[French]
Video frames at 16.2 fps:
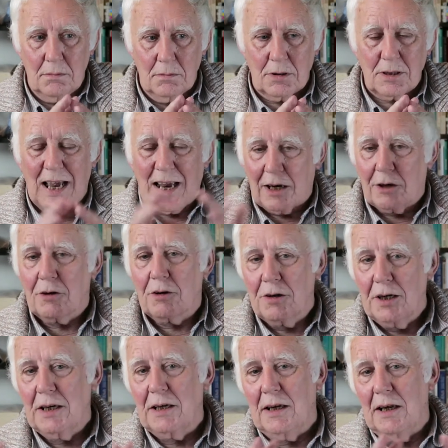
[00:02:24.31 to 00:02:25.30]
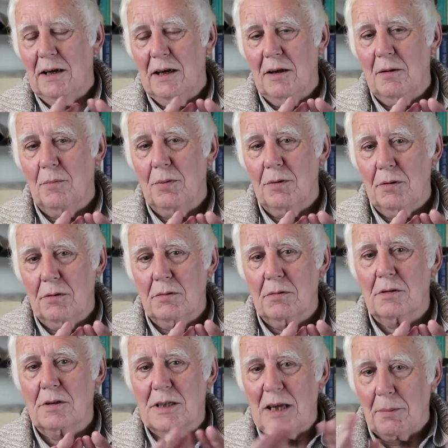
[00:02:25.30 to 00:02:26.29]
synchronique, il est un peu
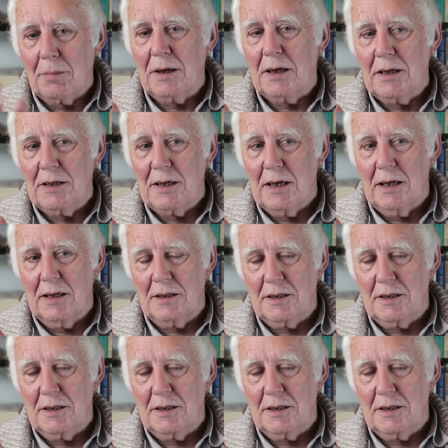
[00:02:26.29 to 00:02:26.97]
stabilisé,